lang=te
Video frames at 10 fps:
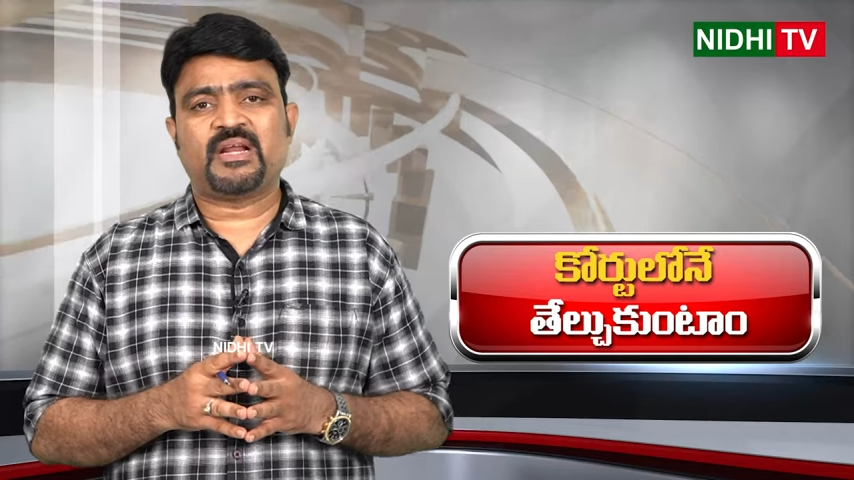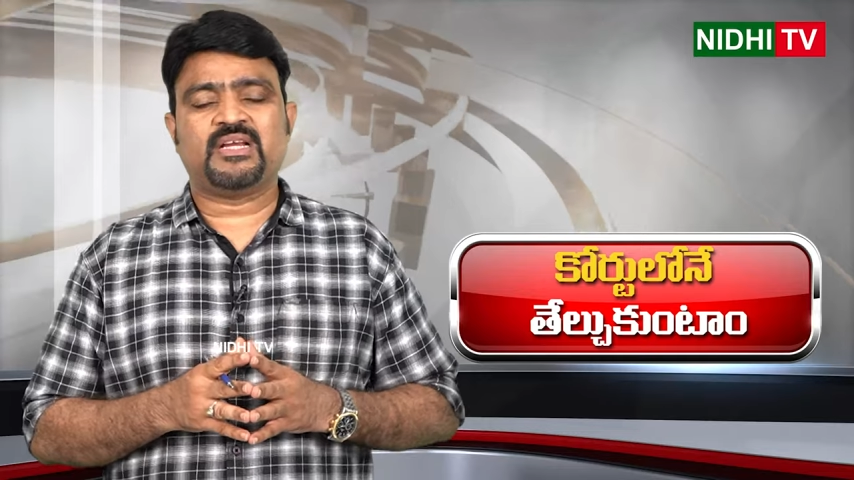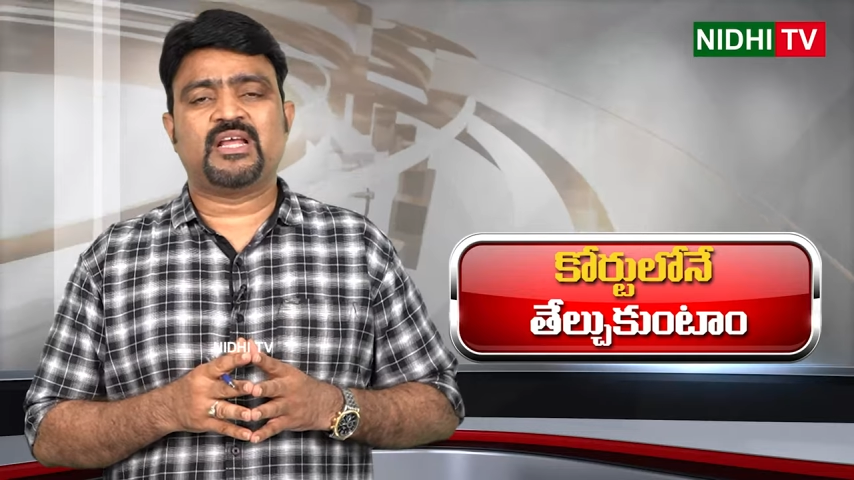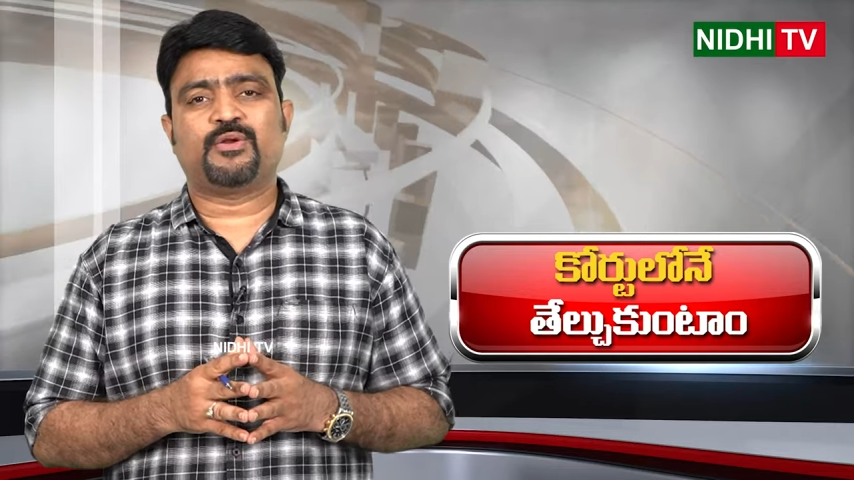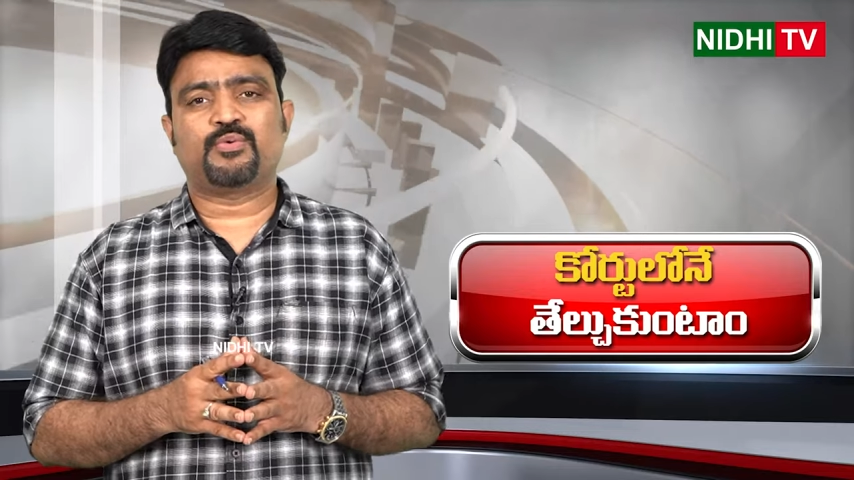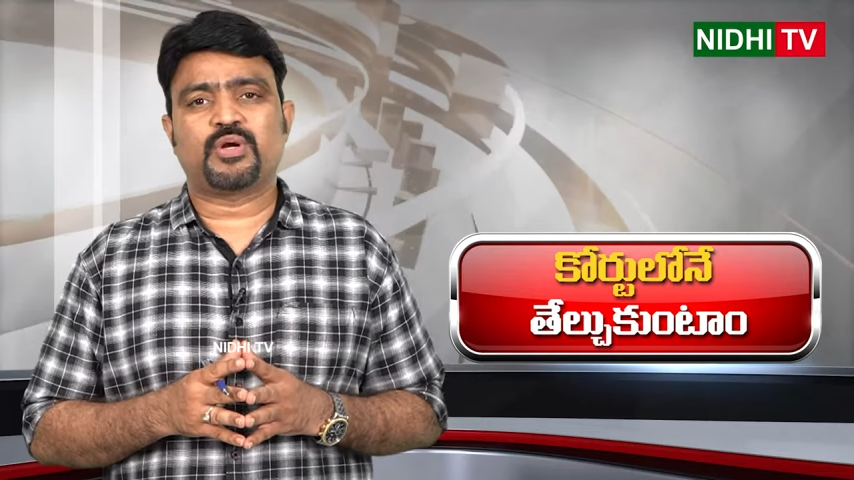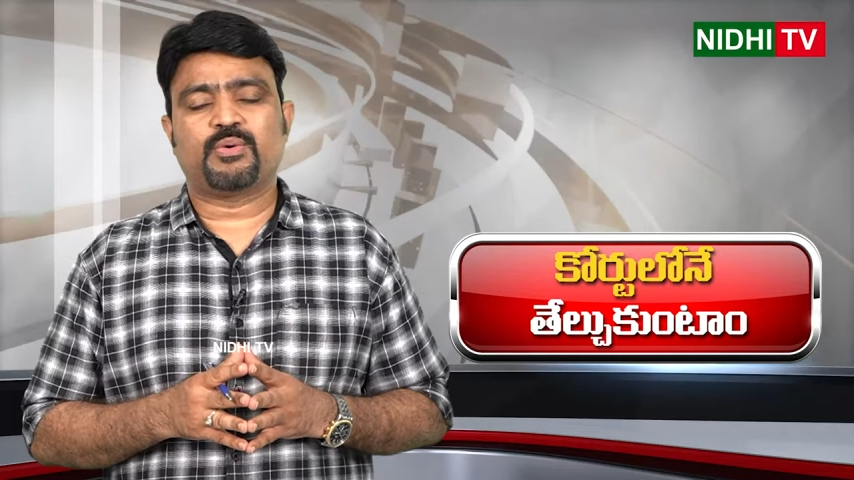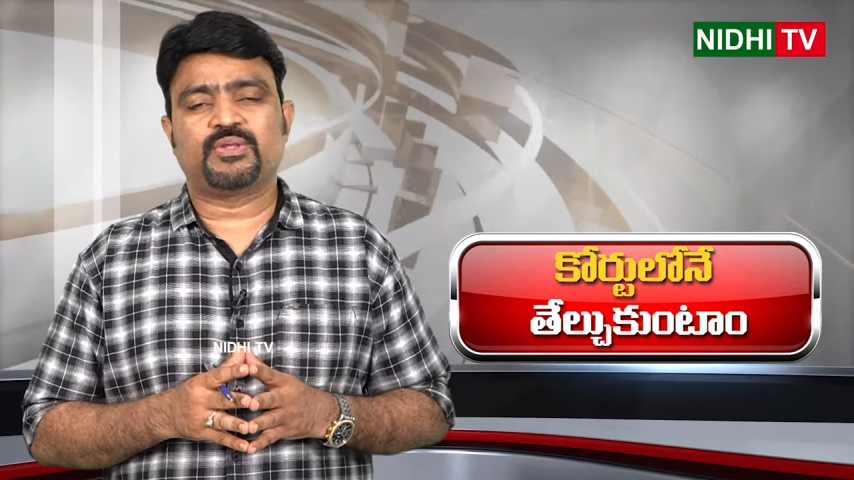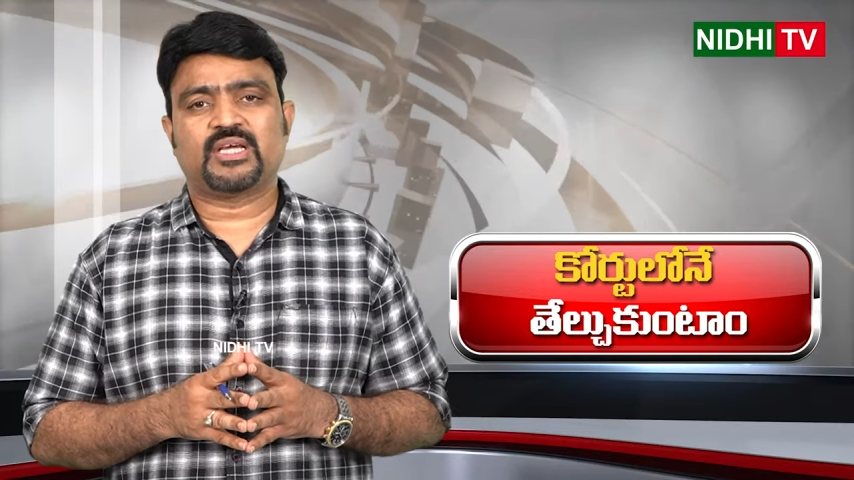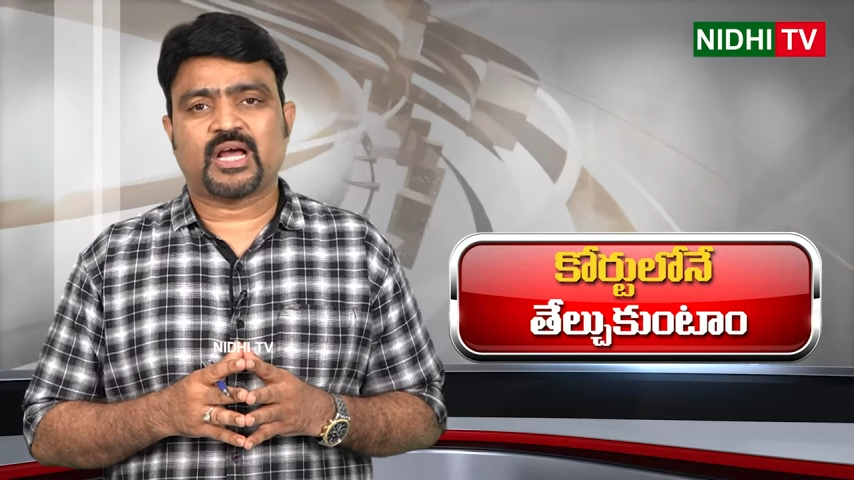పరిజ్ఞానం కూడా
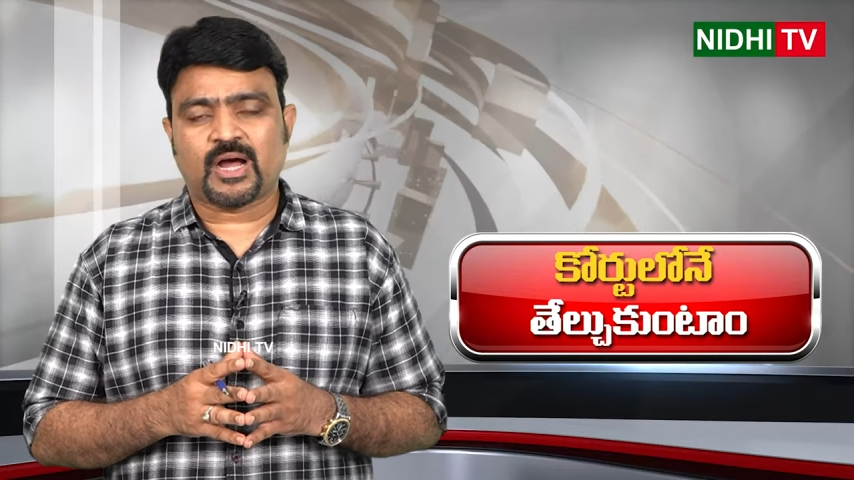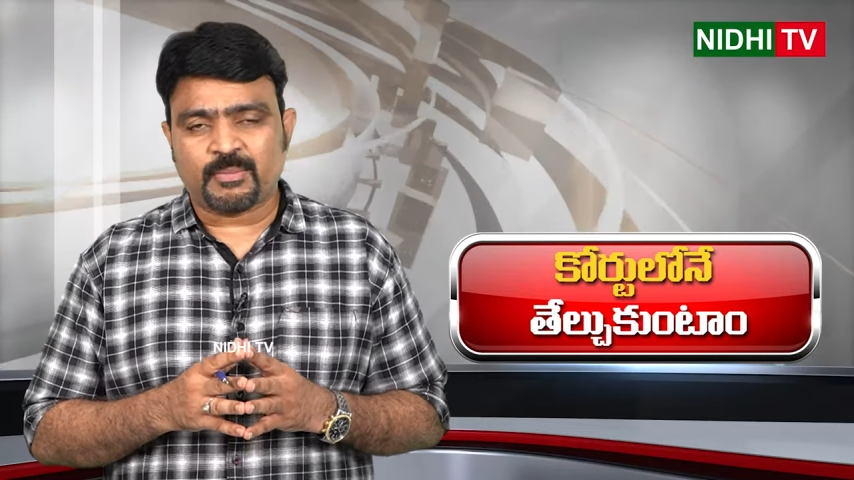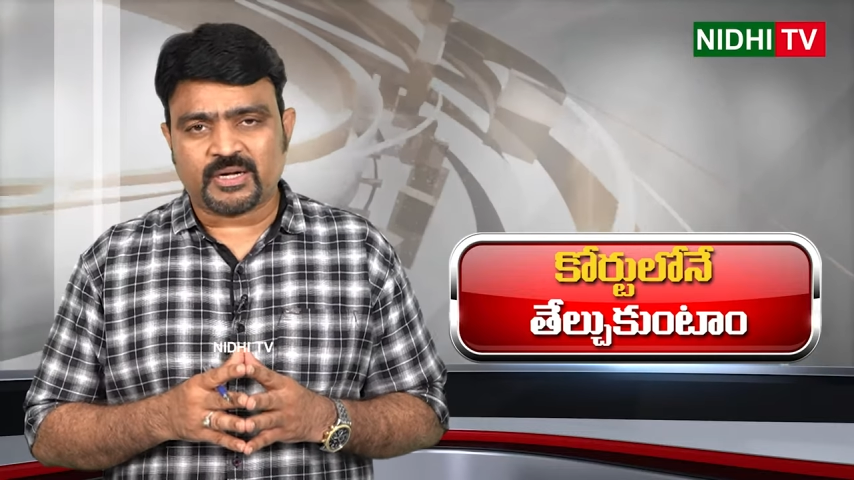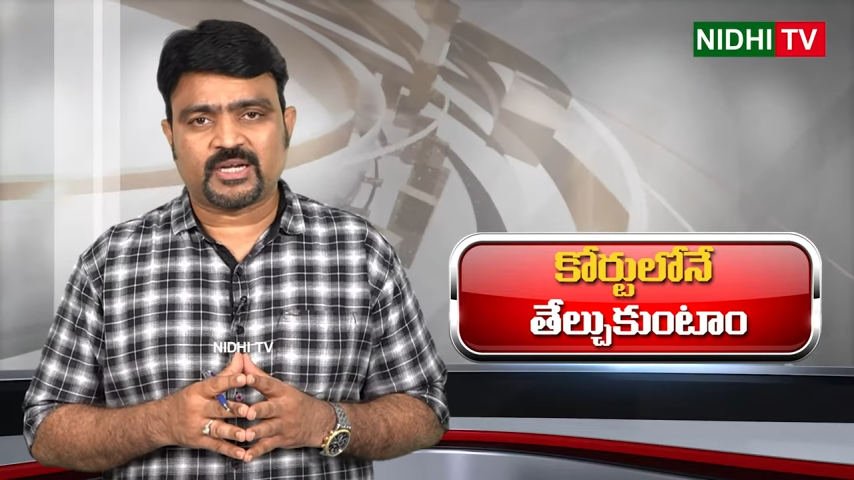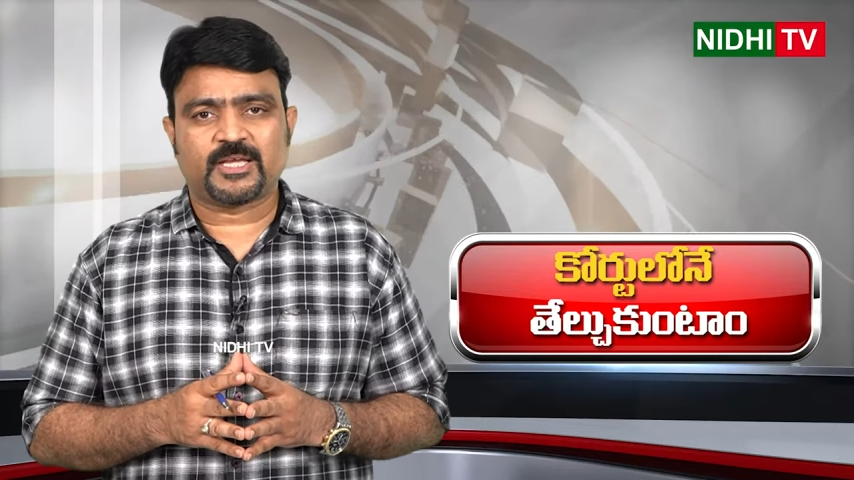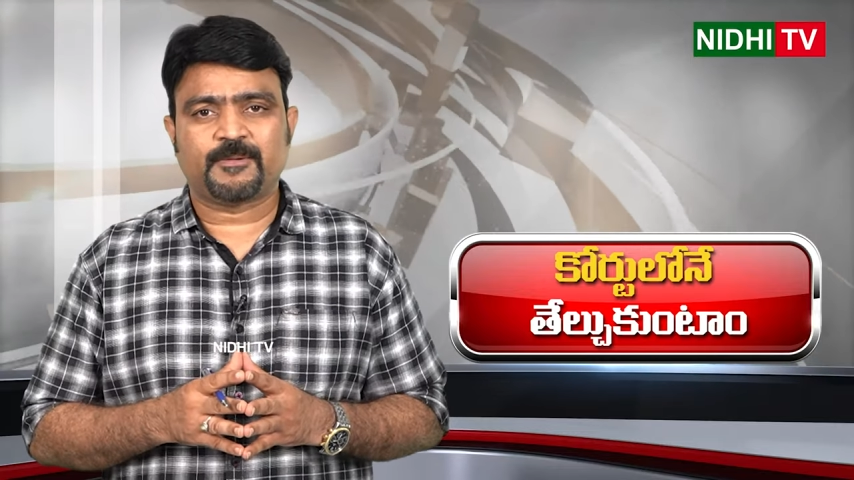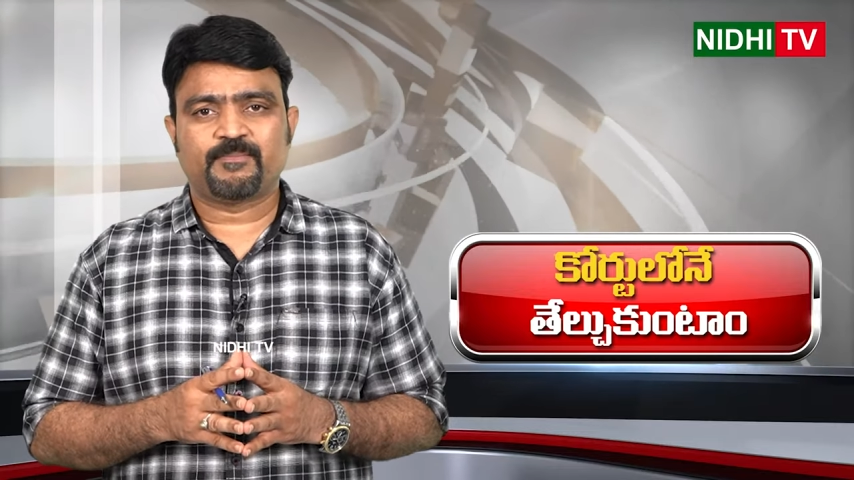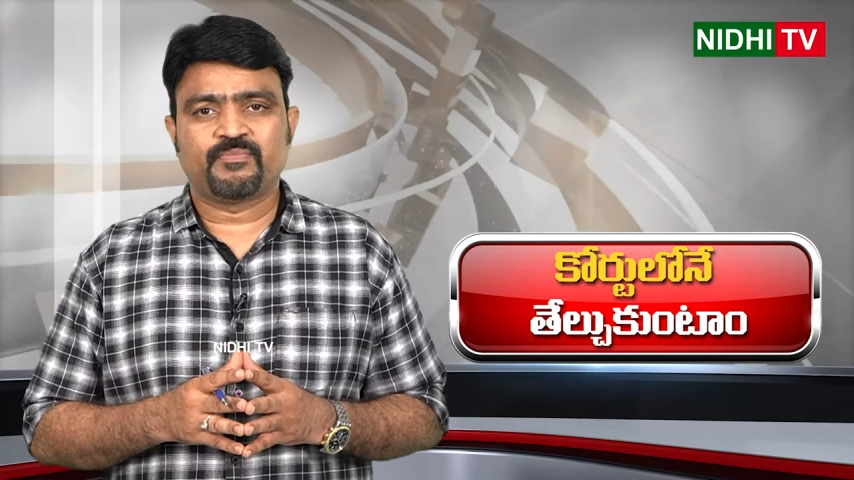ఉంది కాబట్టి